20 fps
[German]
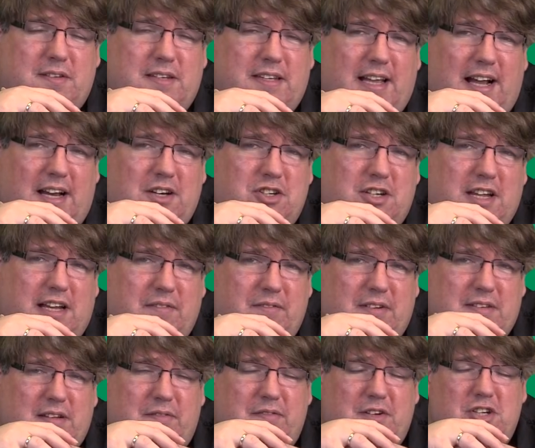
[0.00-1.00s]
uns nicht anstecken,
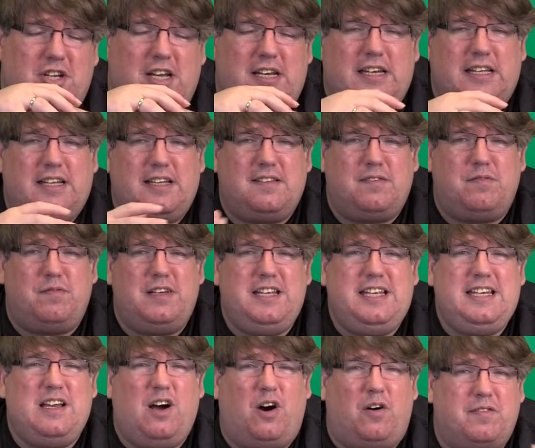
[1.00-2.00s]
was ja verständlich ist,
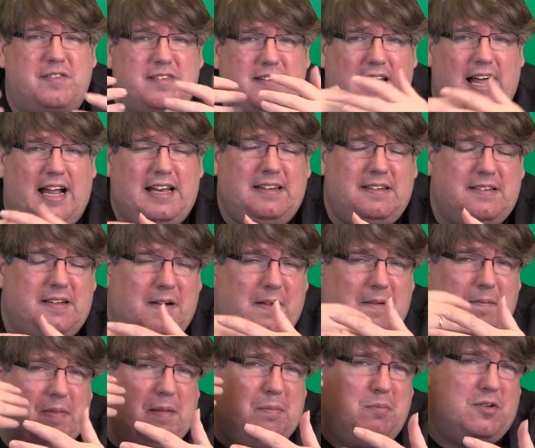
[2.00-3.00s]
fliehen aufs Land,
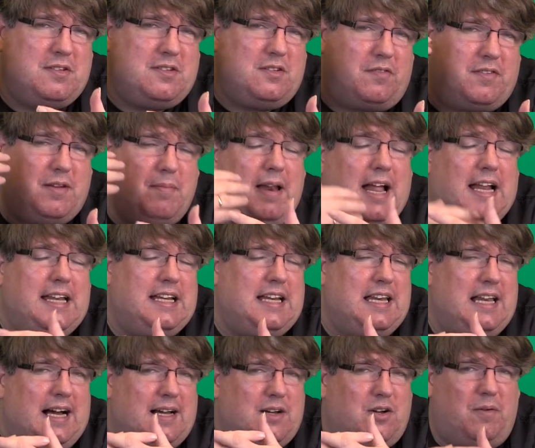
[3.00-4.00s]
müssen auf dem Land
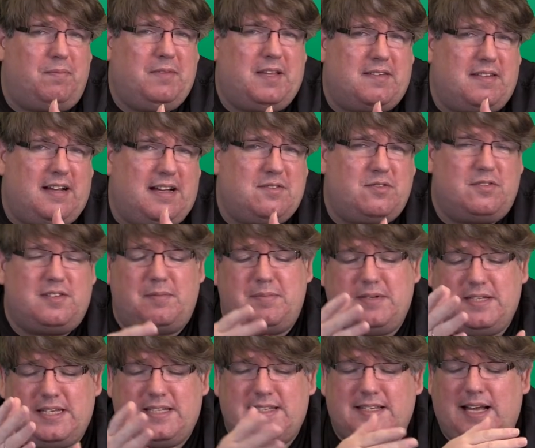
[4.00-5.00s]
klarkommen. Das heißt, unser
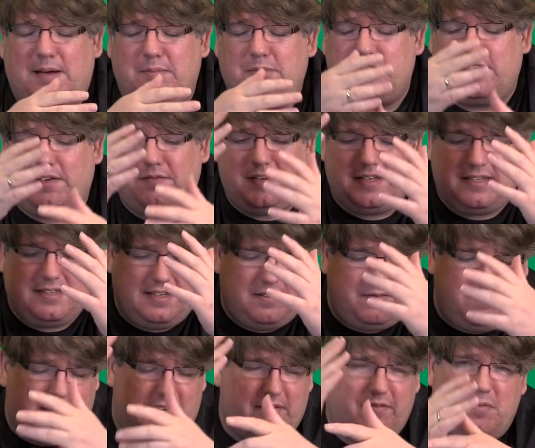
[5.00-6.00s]
Besitz da muss
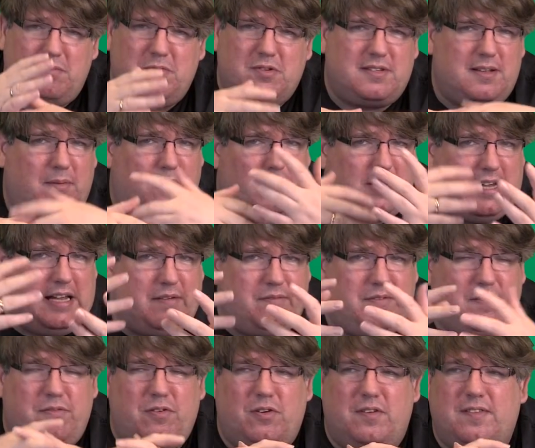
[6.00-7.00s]
gefestigt werden. Wir müssen aber auch
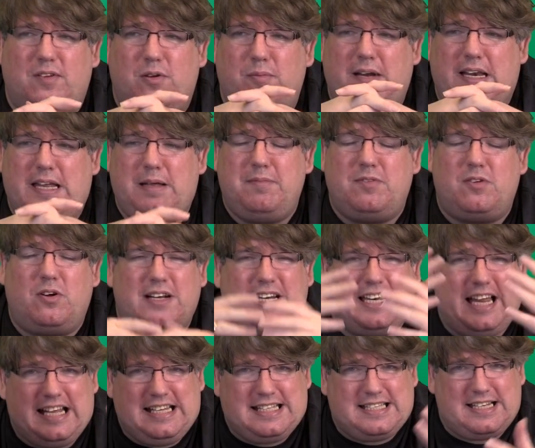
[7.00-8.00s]
irgendwie für unser Überleben sorgen.
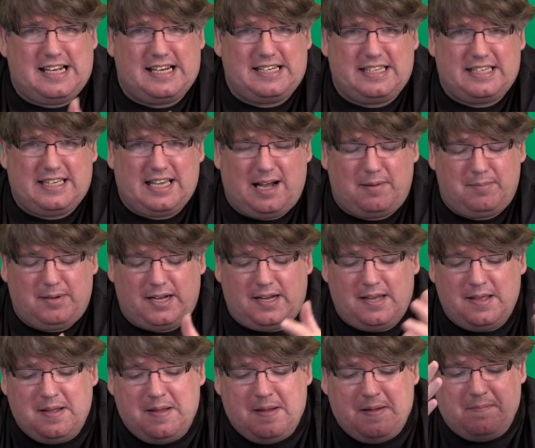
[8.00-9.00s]
Gleichzeitig
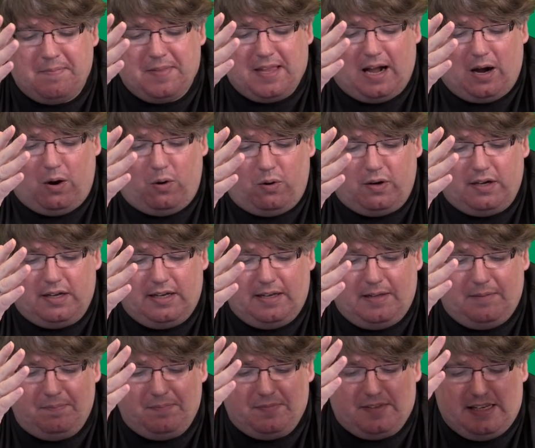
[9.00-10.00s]
aber auch
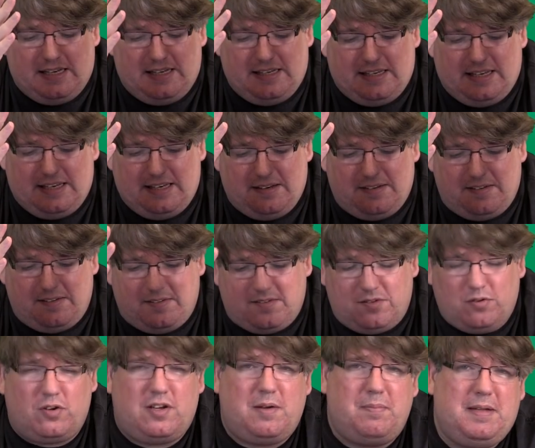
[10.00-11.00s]
ähm, den, den
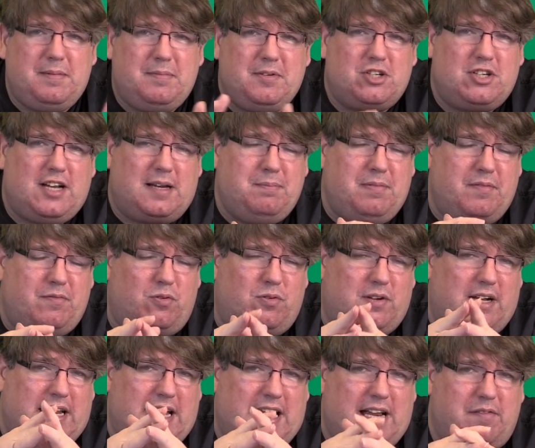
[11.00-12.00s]
zurückgebliebenen
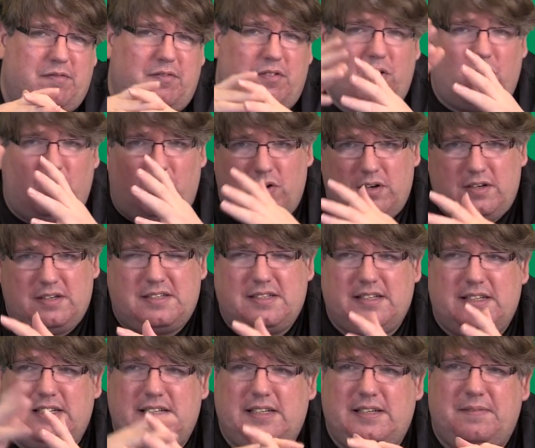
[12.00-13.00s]
Stadtbewohnern helfen
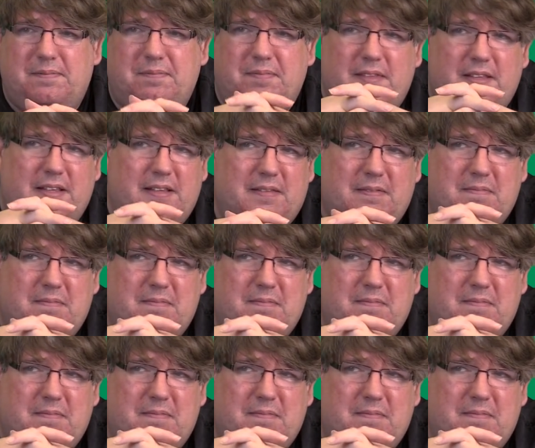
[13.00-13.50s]
und ähm,